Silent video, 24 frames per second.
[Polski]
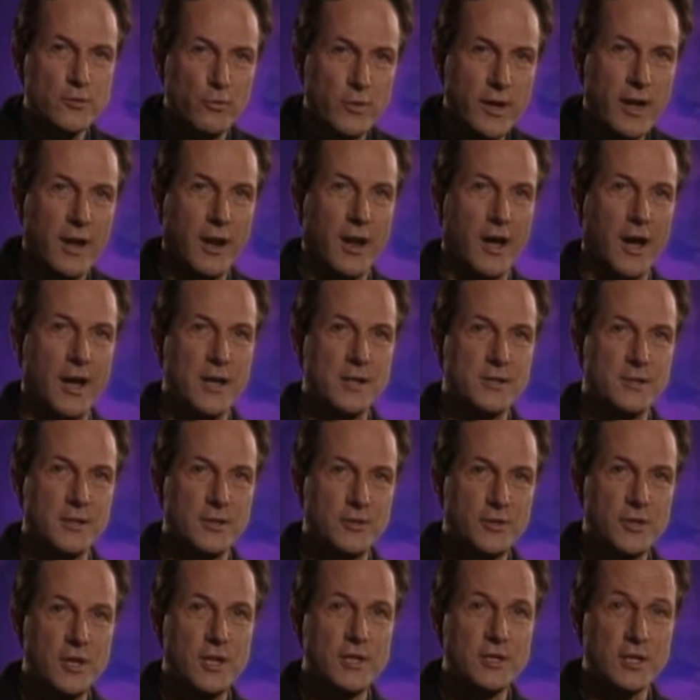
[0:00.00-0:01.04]
Kiedy Judasz
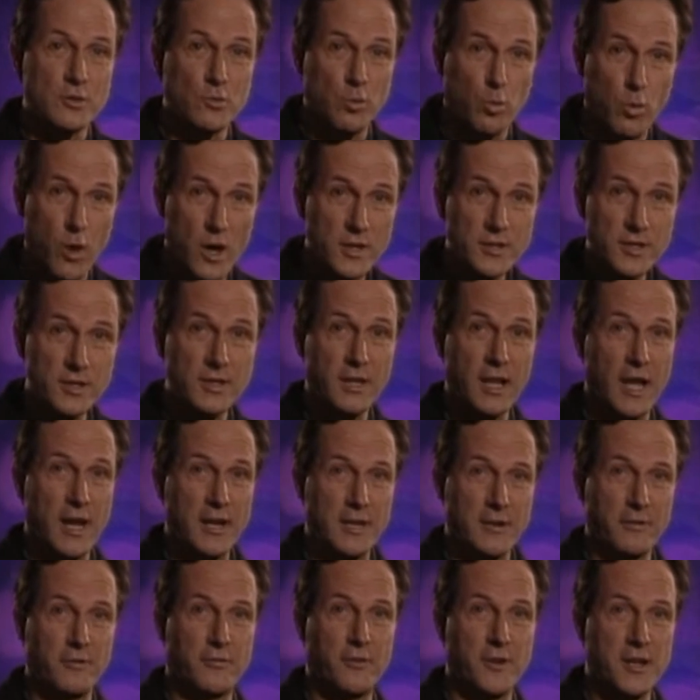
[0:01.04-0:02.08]
uświadomił sobie,
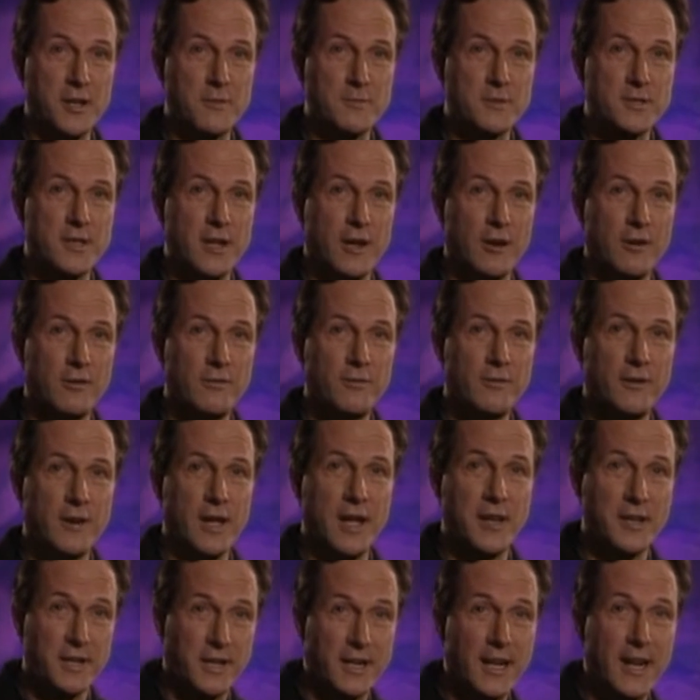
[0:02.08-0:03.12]
że Jezus nie ma
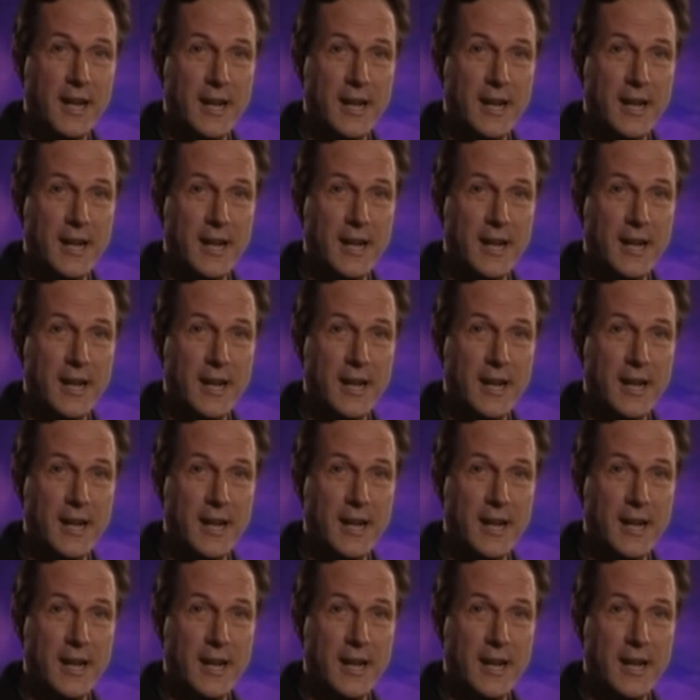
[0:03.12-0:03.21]
zamiaru